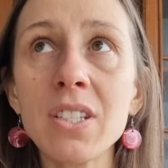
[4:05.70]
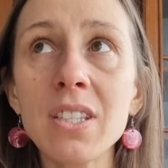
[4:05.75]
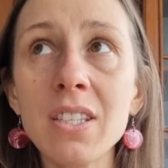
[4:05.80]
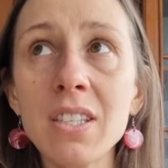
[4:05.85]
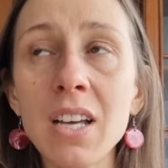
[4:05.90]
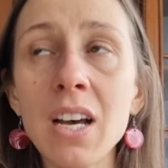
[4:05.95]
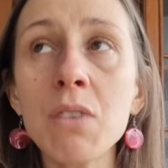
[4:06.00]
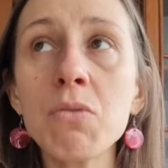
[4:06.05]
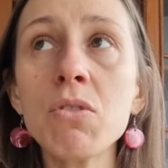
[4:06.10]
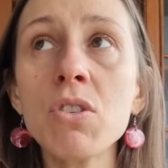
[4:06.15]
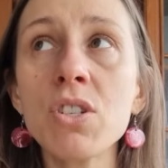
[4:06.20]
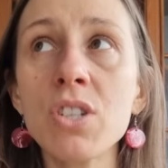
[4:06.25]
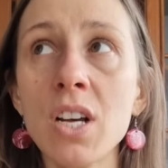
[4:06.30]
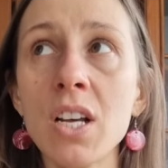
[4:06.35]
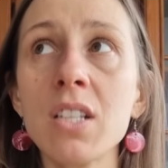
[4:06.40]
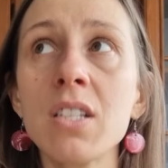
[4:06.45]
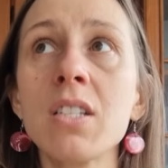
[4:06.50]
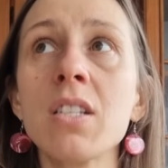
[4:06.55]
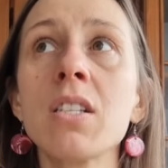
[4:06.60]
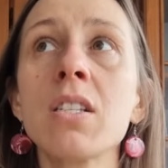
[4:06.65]
cały
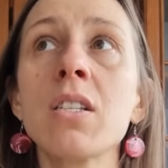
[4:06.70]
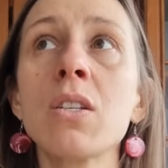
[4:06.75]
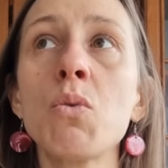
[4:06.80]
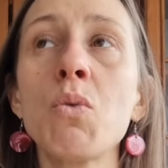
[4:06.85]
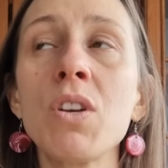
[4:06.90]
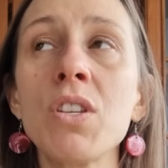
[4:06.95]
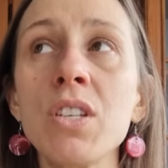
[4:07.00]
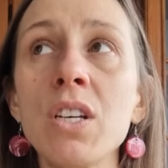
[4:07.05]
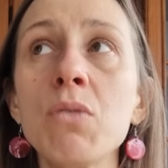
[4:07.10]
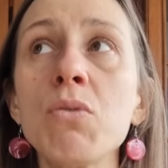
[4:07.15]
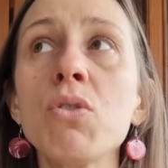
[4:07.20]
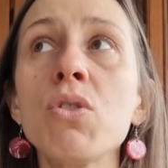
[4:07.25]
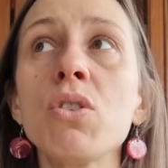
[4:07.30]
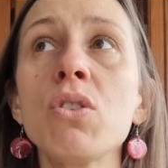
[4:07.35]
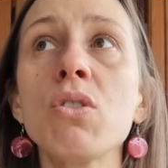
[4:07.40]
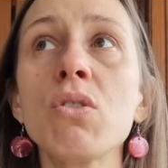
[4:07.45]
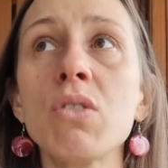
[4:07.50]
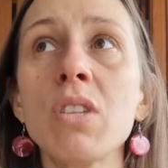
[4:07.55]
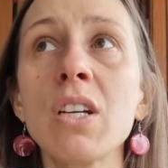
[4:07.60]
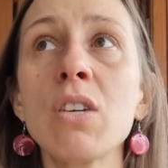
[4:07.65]
czas skłaniało cię
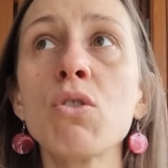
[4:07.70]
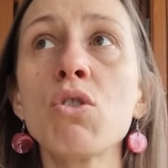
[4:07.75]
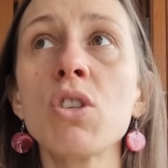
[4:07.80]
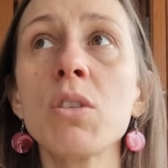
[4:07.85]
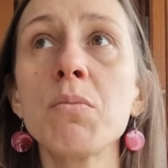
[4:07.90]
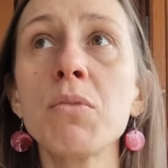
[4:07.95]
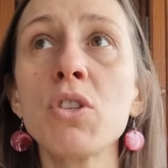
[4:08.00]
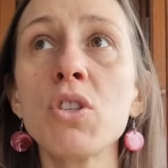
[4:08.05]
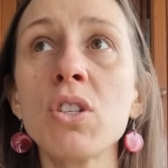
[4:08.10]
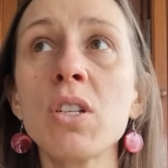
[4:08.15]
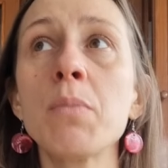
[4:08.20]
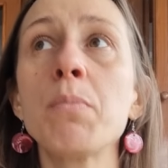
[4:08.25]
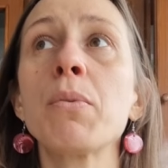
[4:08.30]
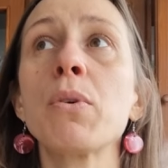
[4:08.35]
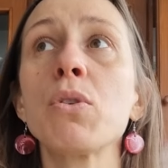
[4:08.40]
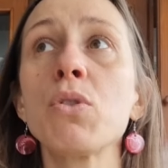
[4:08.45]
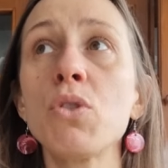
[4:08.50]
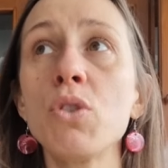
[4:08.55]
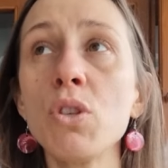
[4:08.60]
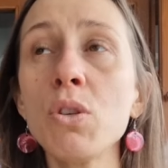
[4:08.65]
do tego, żebyś ty
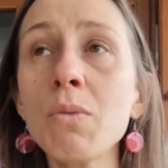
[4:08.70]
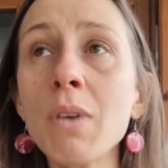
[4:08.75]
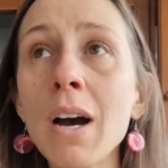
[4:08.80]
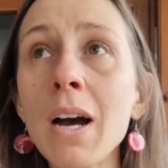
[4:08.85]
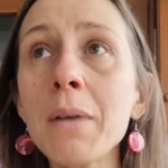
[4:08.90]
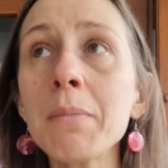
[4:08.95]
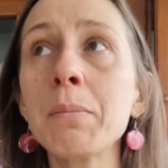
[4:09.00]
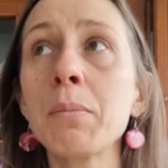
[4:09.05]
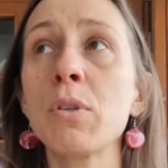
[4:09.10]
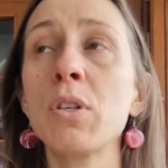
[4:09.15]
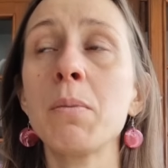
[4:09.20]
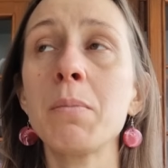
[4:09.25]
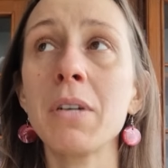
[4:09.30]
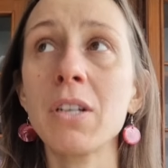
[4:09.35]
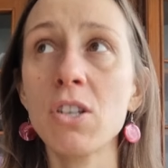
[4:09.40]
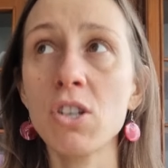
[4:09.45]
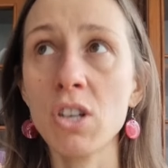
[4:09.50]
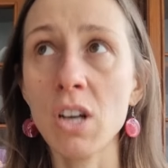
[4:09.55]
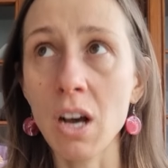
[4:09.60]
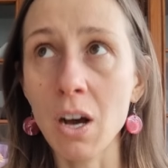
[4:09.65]
prosiła,
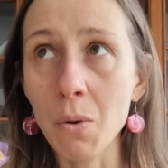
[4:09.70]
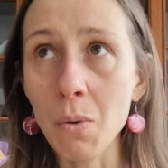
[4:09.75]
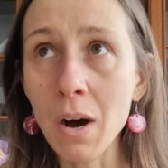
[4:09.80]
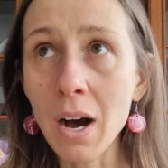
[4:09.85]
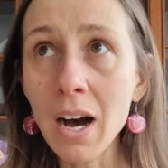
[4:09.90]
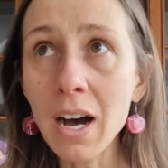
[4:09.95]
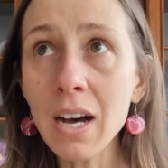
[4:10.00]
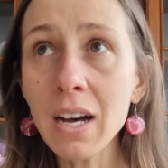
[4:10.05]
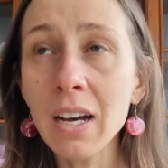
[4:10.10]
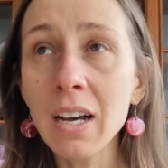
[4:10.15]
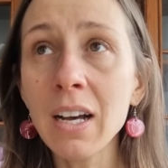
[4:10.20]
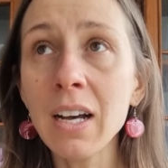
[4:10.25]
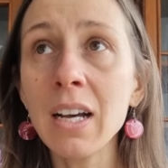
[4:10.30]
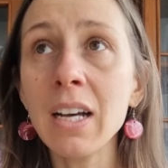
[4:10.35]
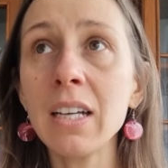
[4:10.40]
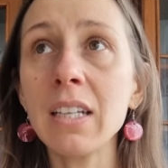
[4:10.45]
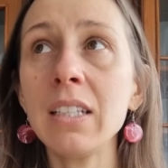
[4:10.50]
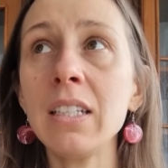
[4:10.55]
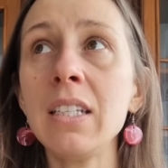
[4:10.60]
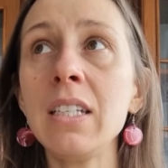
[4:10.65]
przebaczała
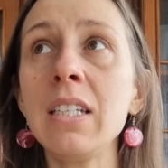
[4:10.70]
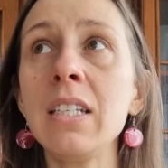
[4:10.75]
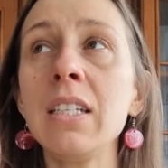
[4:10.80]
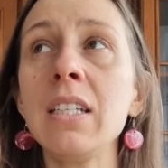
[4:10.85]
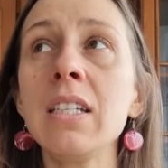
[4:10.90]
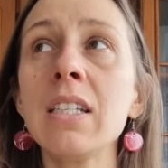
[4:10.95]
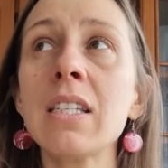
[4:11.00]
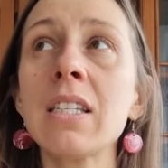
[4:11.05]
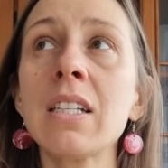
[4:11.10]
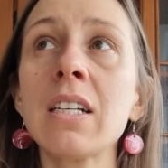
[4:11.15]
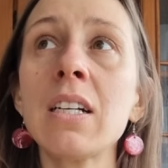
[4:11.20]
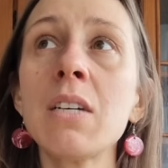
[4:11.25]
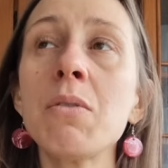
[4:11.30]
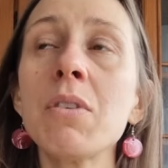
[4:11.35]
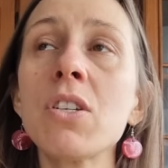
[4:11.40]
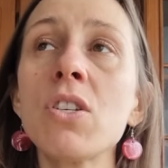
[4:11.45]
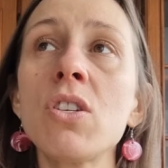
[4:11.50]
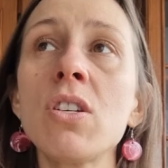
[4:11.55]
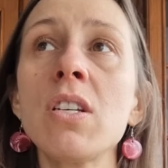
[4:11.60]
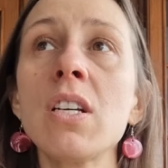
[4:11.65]
i starała
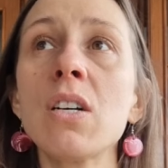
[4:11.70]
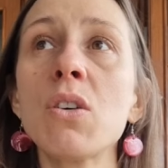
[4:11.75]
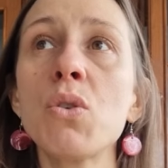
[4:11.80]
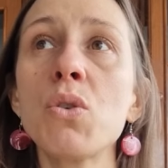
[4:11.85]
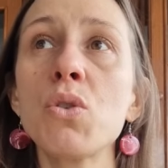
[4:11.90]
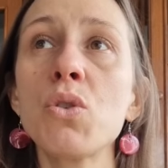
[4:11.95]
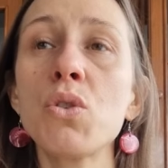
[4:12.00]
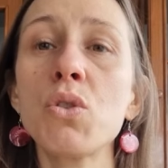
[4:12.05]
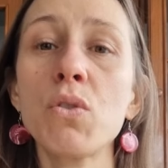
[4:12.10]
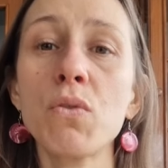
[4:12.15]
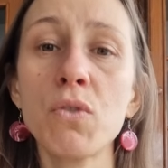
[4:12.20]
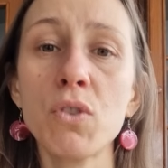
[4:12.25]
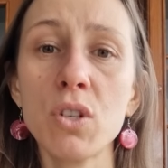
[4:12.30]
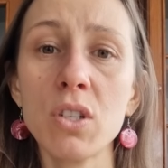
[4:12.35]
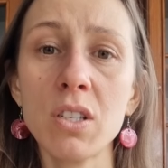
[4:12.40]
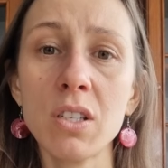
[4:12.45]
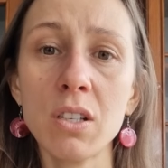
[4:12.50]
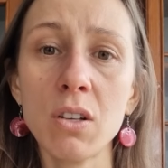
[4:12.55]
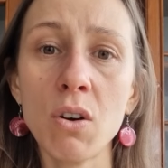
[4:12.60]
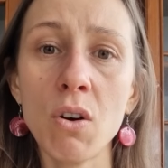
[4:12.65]
się jakoś to
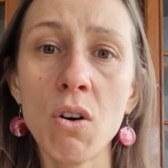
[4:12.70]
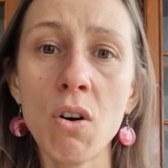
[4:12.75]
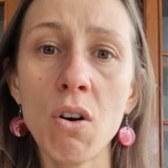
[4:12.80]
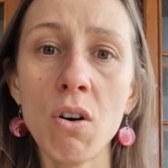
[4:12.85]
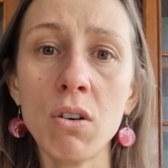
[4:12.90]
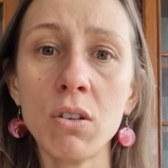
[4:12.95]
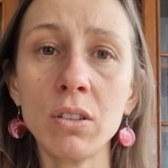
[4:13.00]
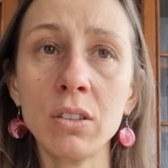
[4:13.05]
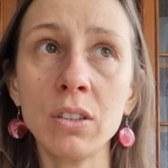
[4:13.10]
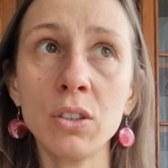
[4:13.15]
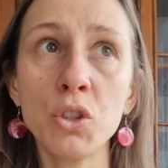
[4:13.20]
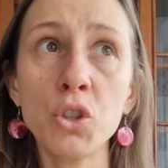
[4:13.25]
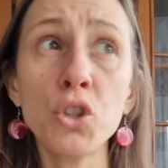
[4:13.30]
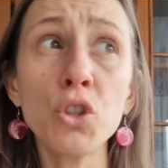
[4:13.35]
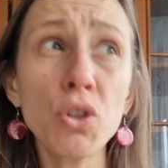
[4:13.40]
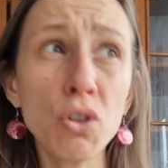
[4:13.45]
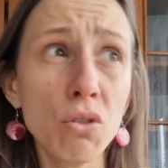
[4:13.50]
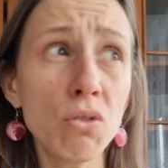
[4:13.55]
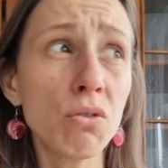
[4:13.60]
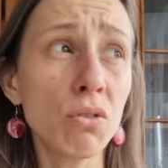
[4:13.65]
wszystko e,
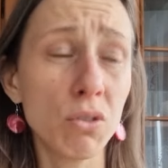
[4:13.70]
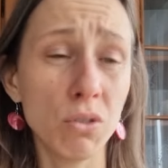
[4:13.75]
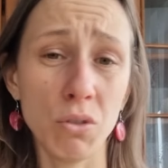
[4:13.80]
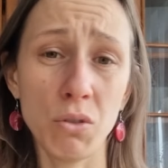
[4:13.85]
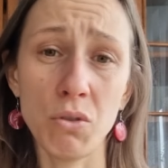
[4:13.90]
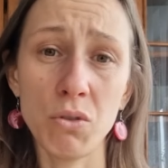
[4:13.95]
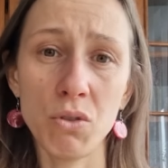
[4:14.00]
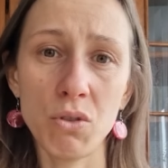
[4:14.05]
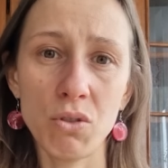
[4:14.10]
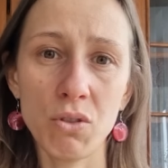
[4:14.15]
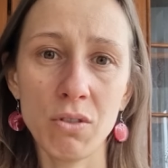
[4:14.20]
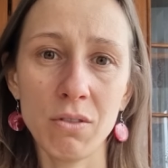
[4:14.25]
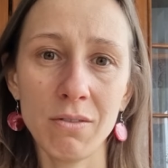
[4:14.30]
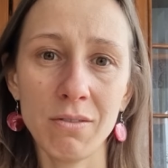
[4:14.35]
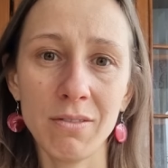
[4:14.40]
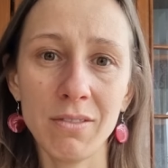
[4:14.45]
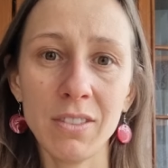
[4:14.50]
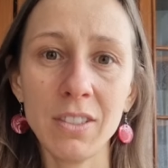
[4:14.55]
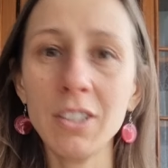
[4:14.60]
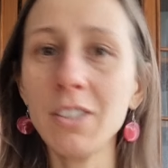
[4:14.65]
ciągnąć
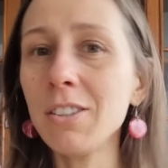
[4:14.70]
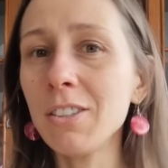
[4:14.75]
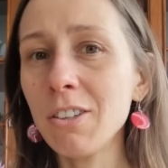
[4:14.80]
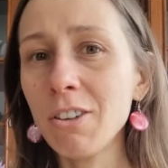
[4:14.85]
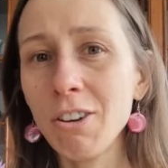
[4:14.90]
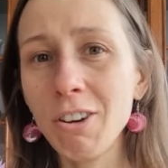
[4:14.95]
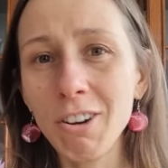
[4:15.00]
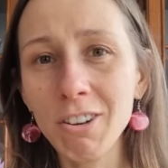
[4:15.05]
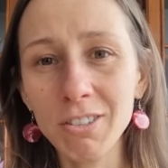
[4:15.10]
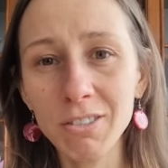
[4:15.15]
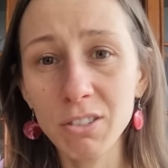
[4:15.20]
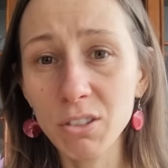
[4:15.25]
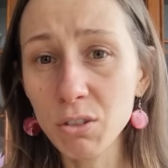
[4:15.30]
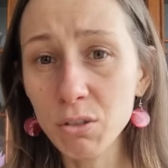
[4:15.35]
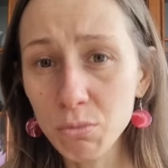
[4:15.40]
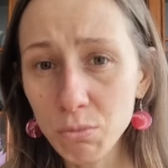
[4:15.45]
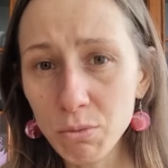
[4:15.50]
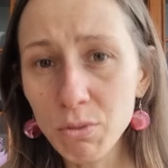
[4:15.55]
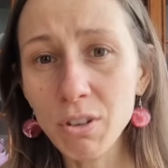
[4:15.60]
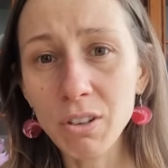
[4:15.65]
tylko to
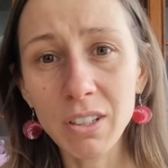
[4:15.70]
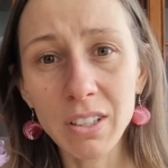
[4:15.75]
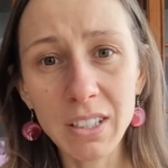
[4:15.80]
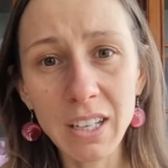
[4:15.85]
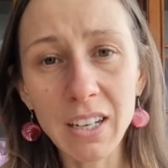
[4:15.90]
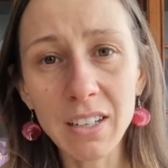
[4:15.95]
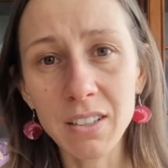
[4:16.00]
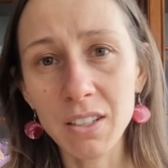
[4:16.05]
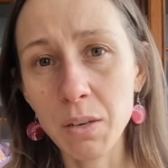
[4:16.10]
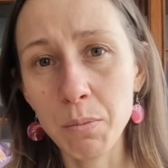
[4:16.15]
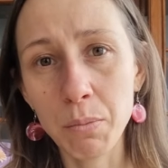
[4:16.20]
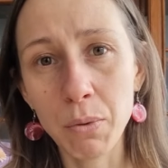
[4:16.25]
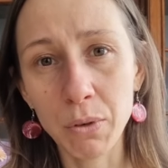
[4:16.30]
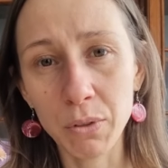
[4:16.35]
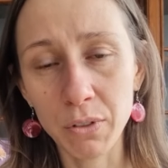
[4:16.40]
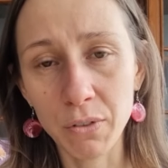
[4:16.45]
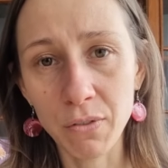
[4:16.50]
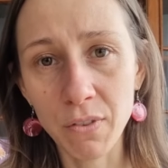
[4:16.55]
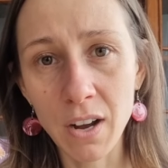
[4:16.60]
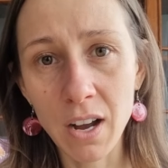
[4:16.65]
długo i tak nie
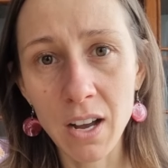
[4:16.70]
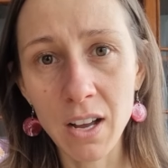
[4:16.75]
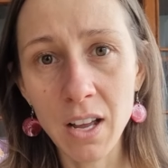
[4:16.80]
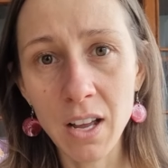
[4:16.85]
potrwa.